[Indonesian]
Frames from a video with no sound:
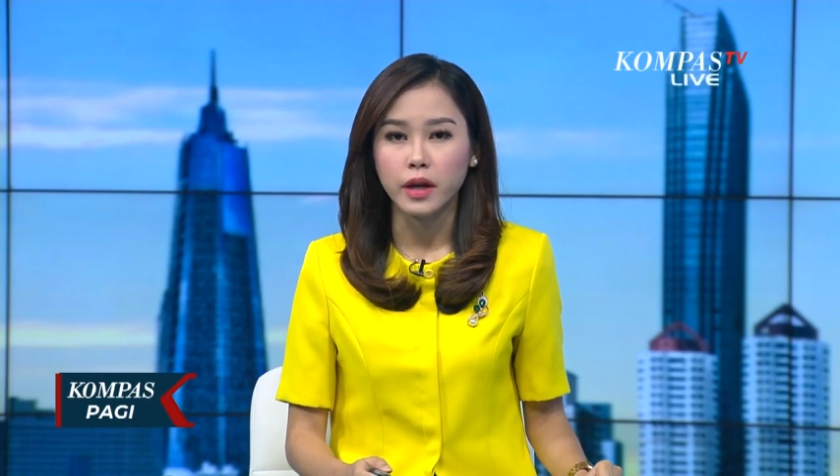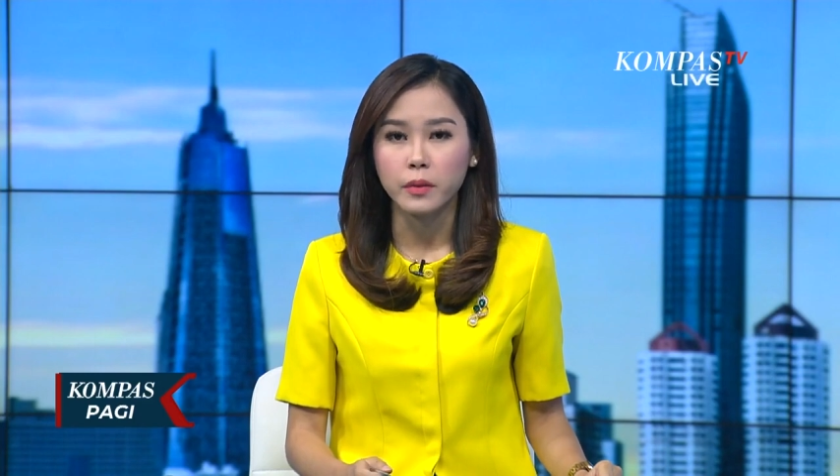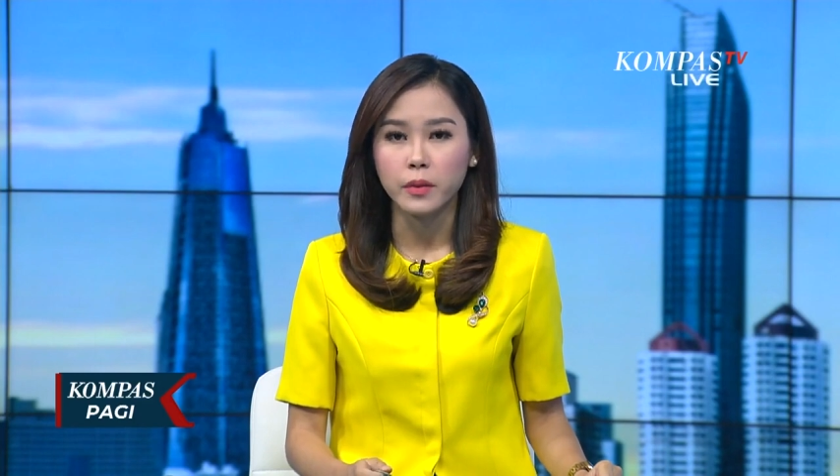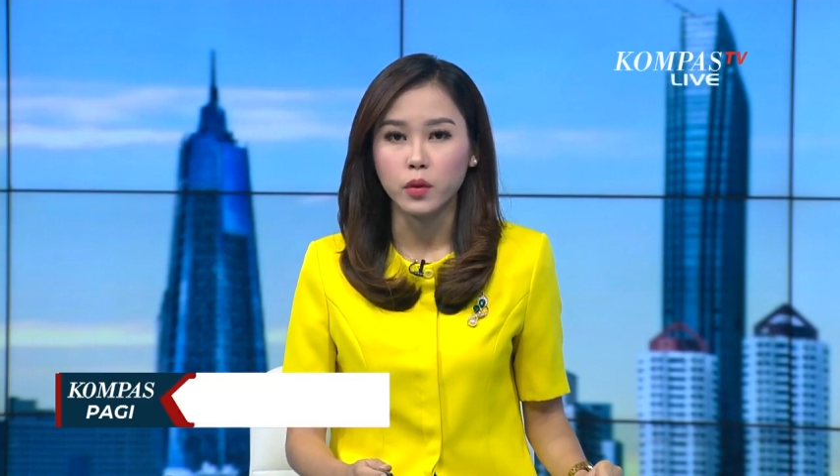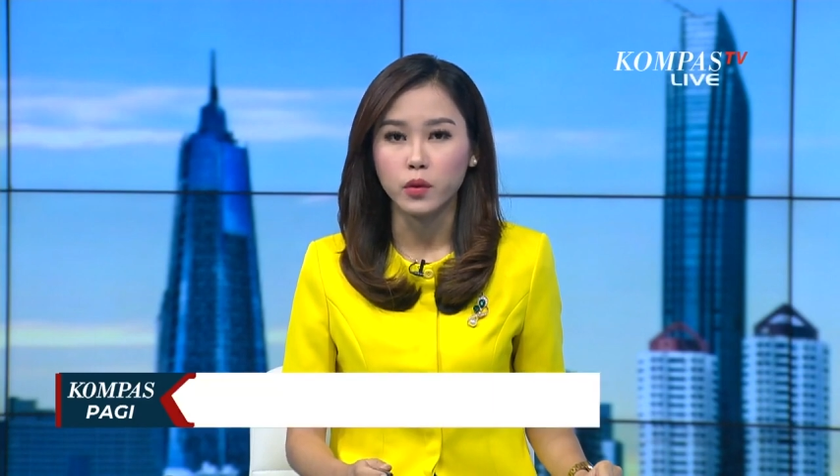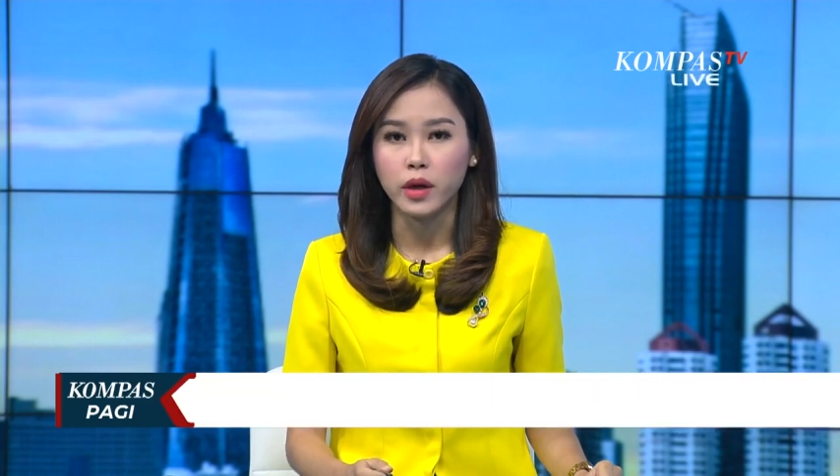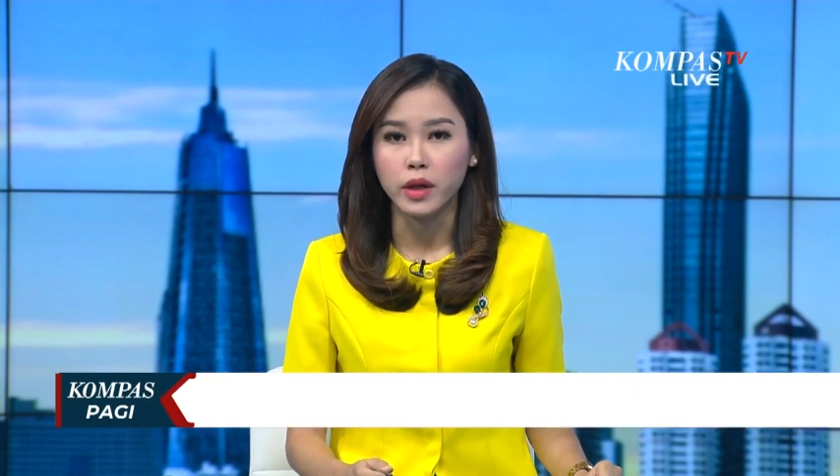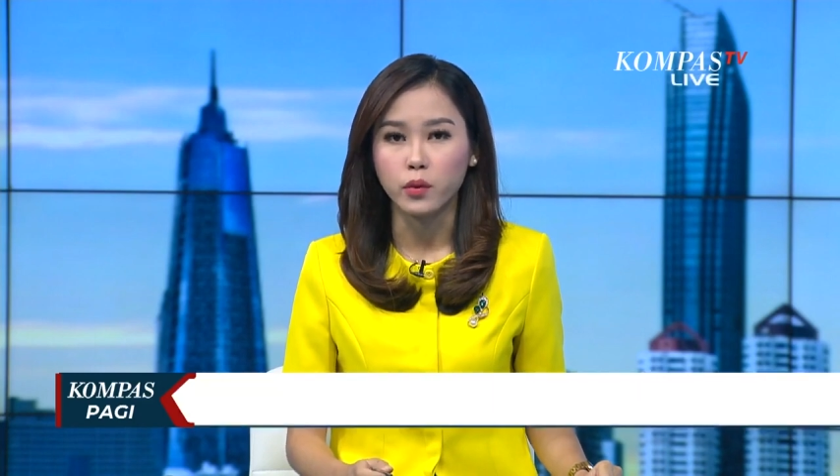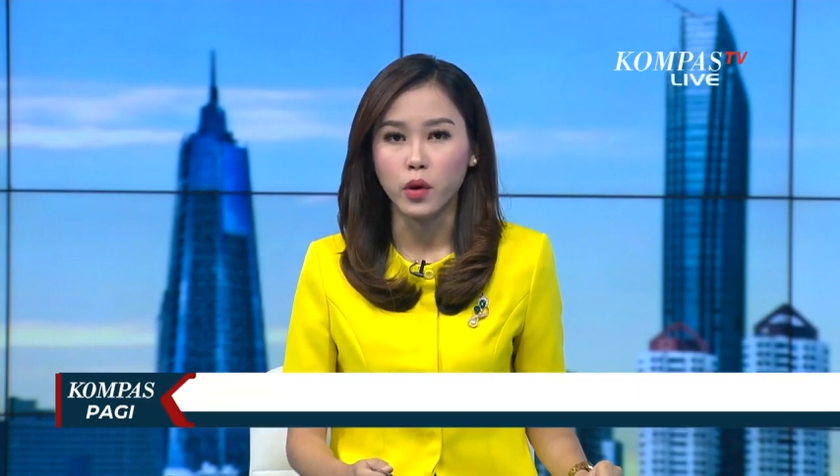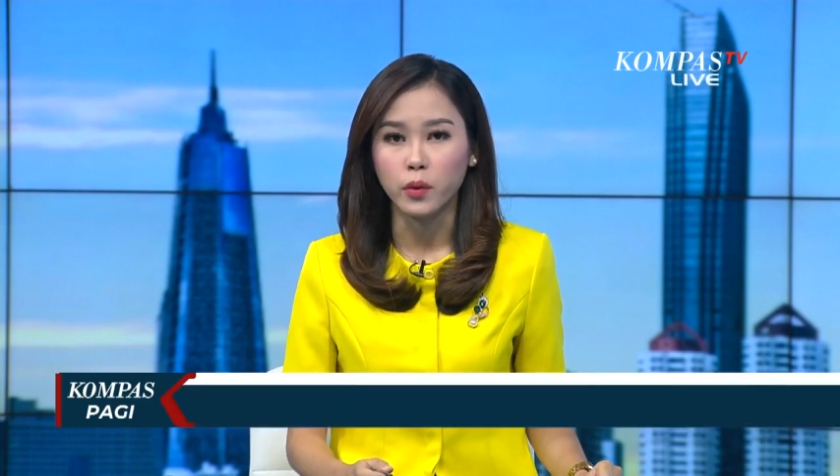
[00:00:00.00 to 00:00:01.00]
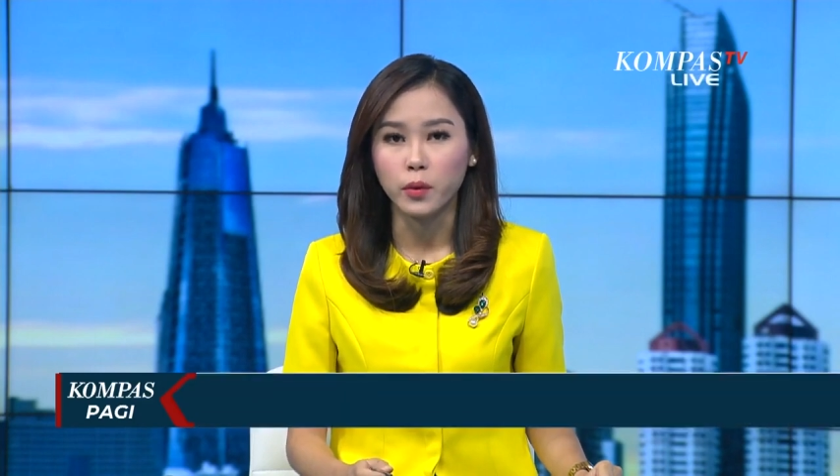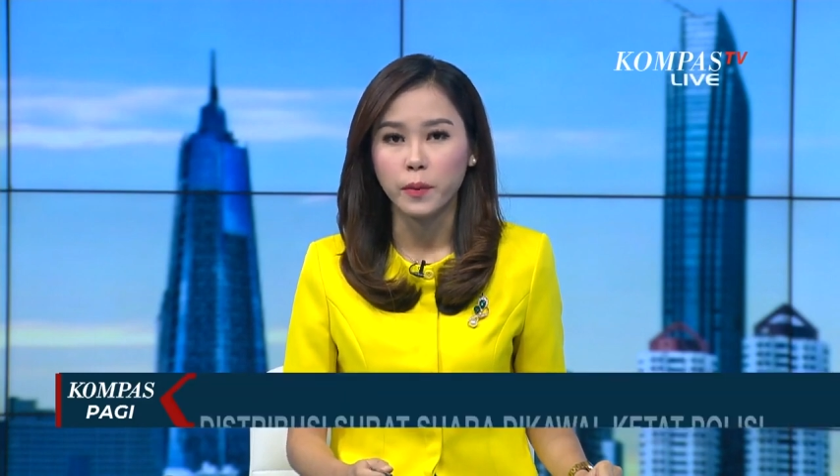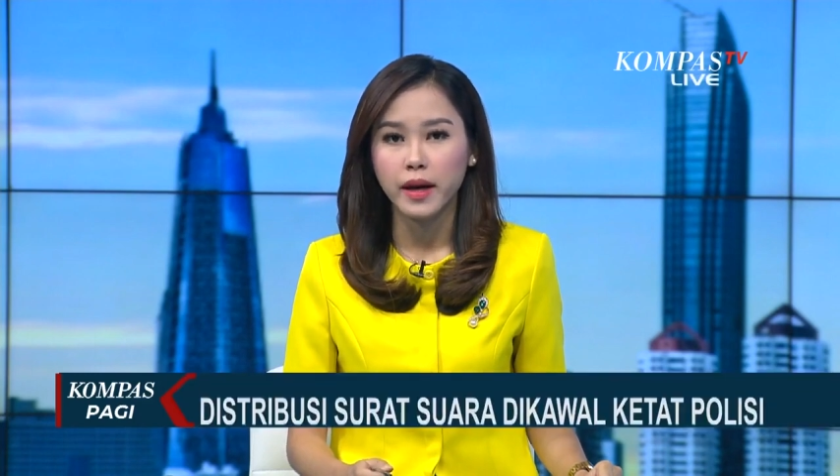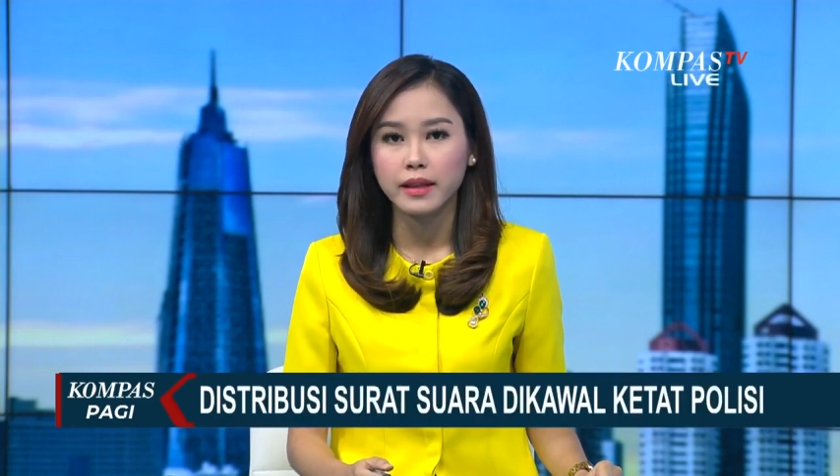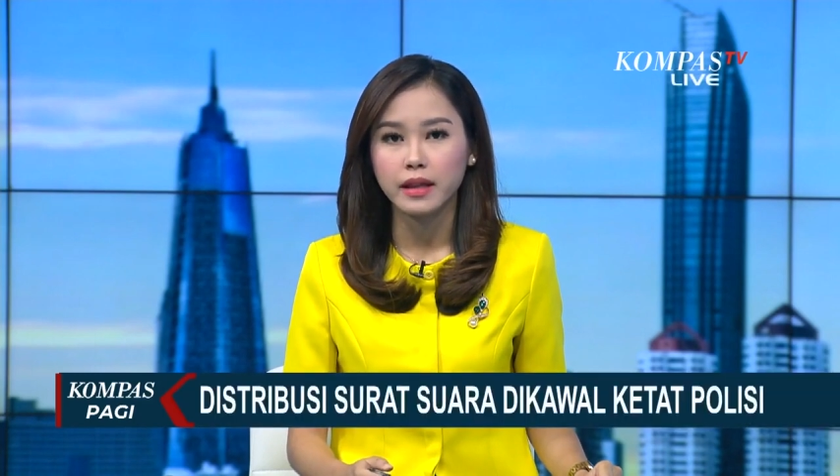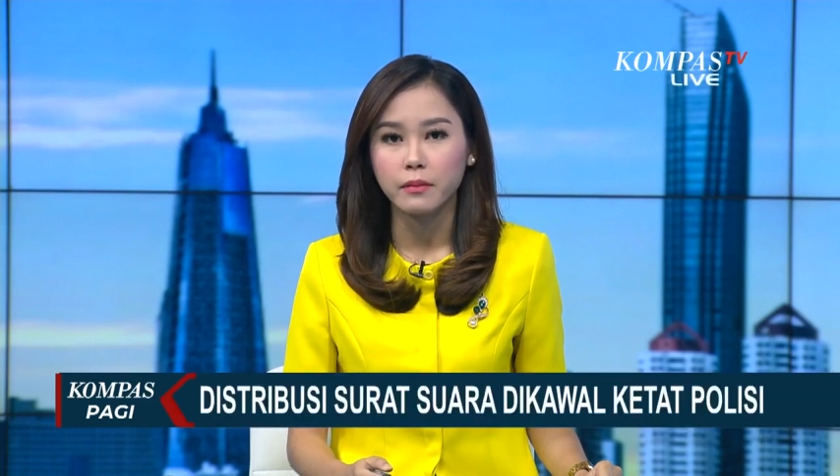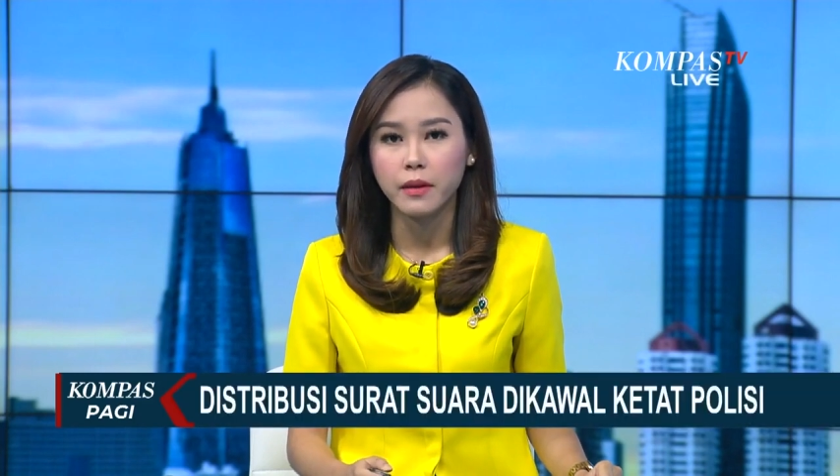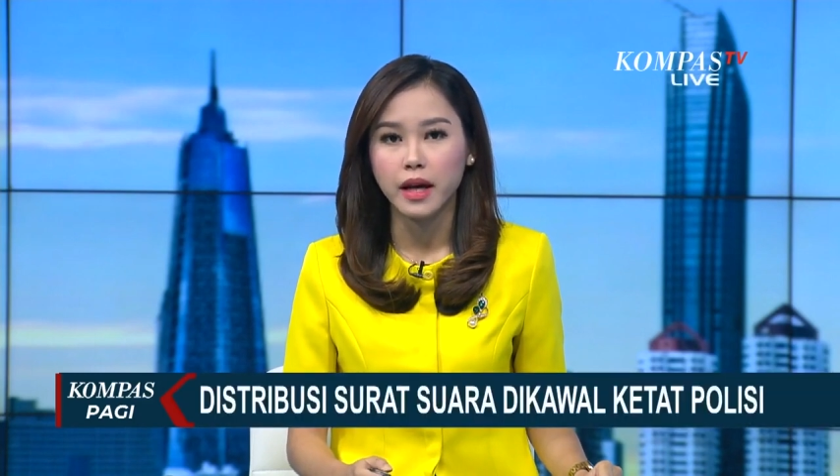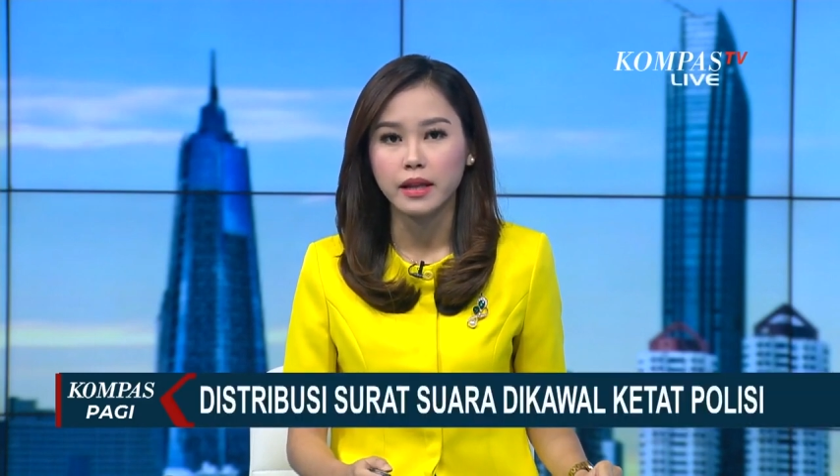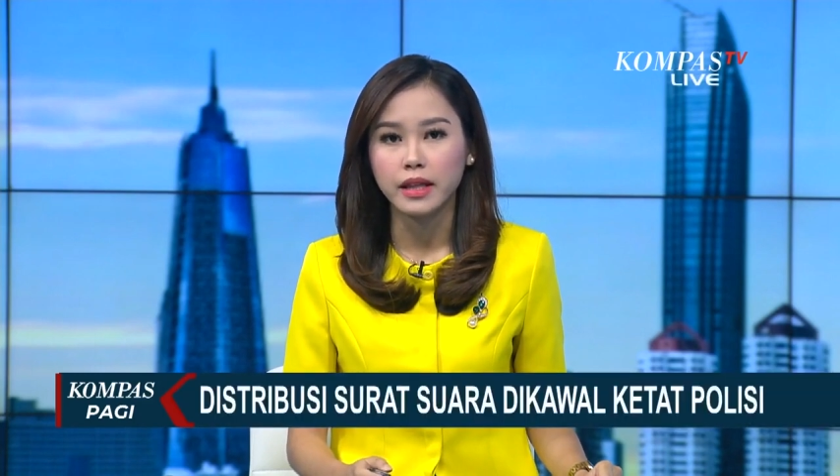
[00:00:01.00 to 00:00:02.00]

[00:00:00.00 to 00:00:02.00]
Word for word: pemilu 2024 tiba